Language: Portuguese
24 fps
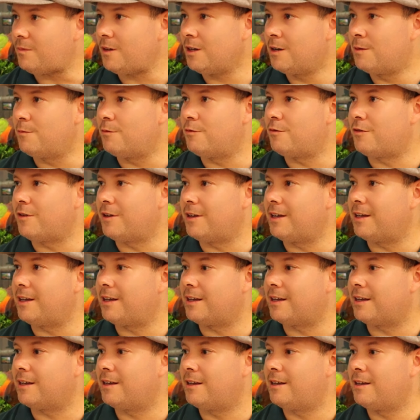Vamos
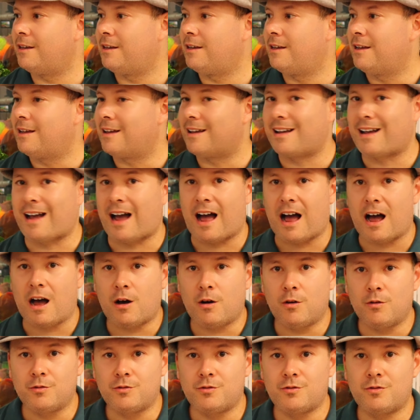ver
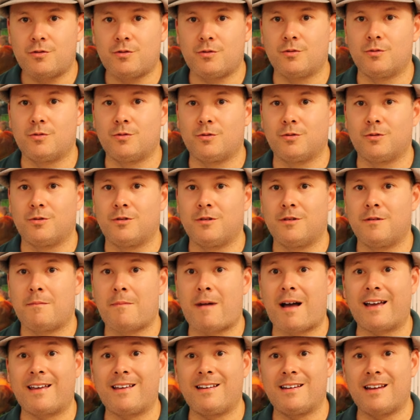cálcio,
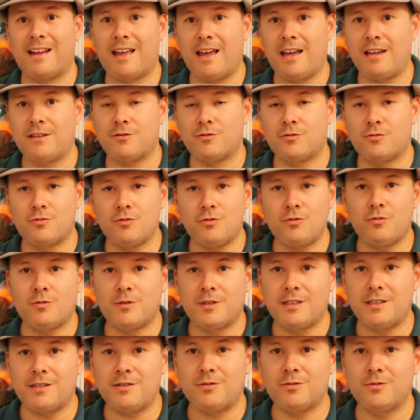magnésio, tudo
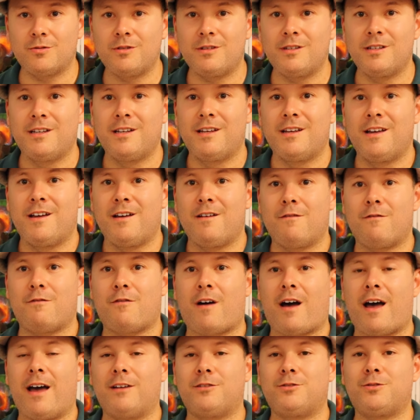isso
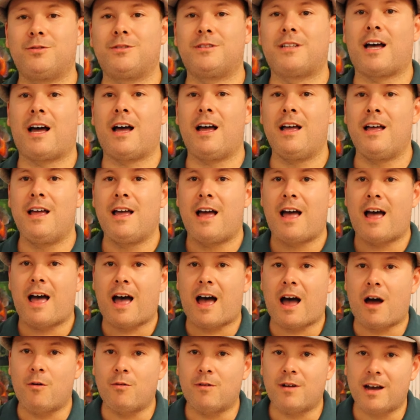vai ajudar
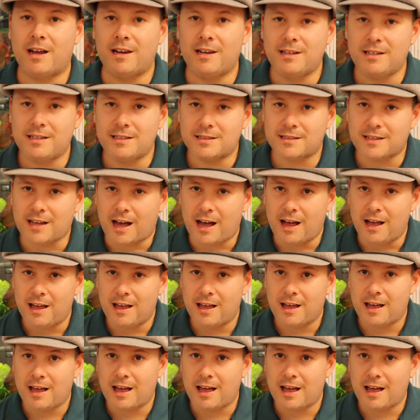a alcalinizar